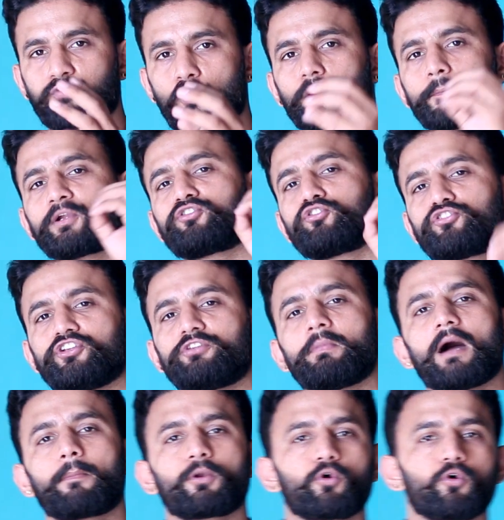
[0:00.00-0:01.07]
फोर पर जो चीज
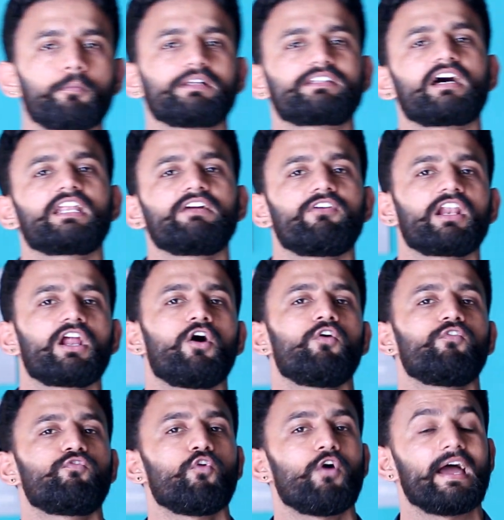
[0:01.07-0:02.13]
मैं आप लोगों को बताने वाला हूं
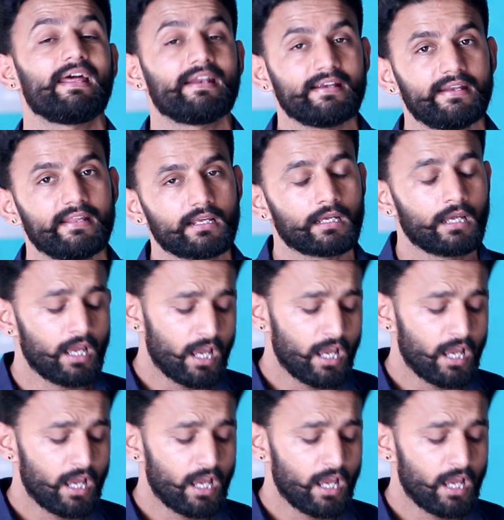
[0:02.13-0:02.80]
वो है रीडिंग